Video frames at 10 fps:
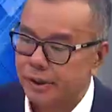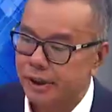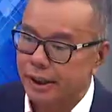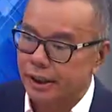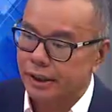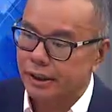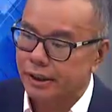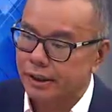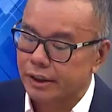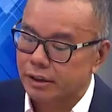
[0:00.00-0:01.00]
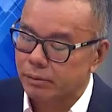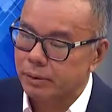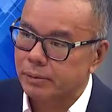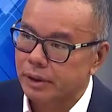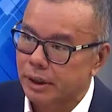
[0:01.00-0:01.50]
yang penting ini kan
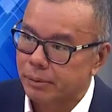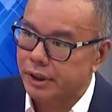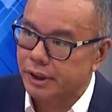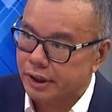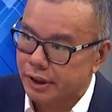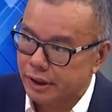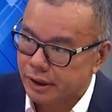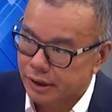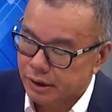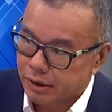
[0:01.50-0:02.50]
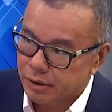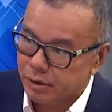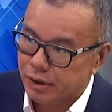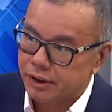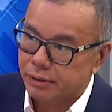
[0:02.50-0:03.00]
komitmen kami di
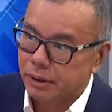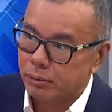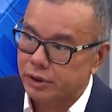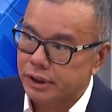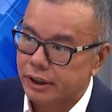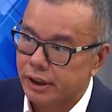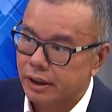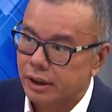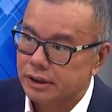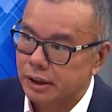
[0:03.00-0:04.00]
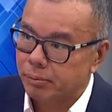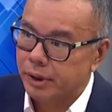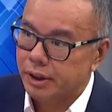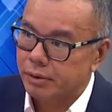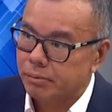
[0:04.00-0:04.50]
koalisi Prabowo Sandi adalah
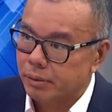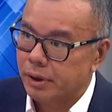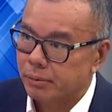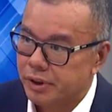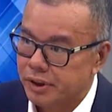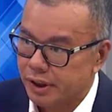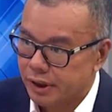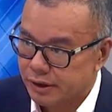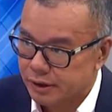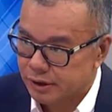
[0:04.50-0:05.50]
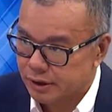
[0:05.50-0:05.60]
sampai pemilihan presiden.